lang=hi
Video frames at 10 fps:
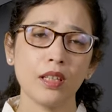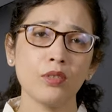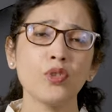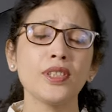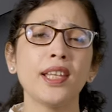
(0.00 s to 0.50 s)

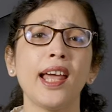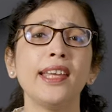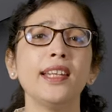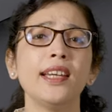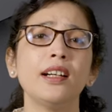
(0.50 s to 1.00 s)
जो
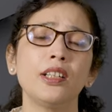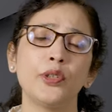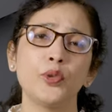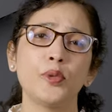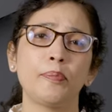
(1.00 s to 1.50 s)
सलाइन है अगर
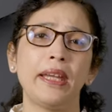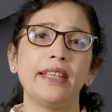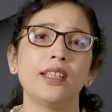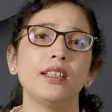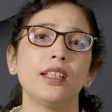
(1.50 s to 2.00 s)
ट्यूब्स
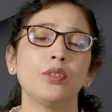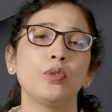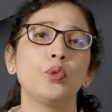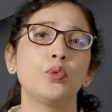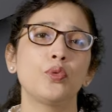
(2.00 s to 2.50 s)
पेटेंट है
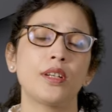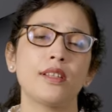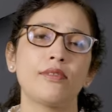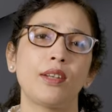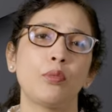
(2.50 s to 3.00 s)
तो
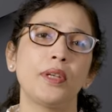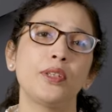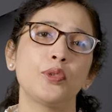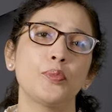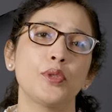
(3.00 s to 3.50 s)
यूट्रस
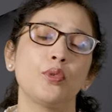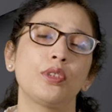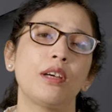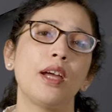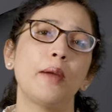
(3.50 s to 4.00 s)
फेलोपियन ट्यूब से
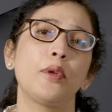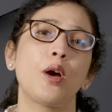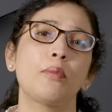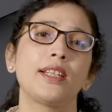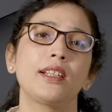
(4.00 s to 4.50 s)
होता हुआ
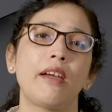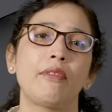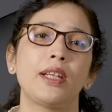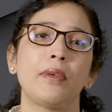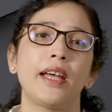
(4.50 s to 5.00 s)
एब्डोमिनल
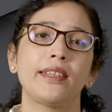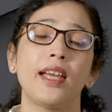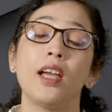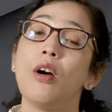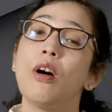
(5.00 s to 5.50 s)
कैविटी में आता है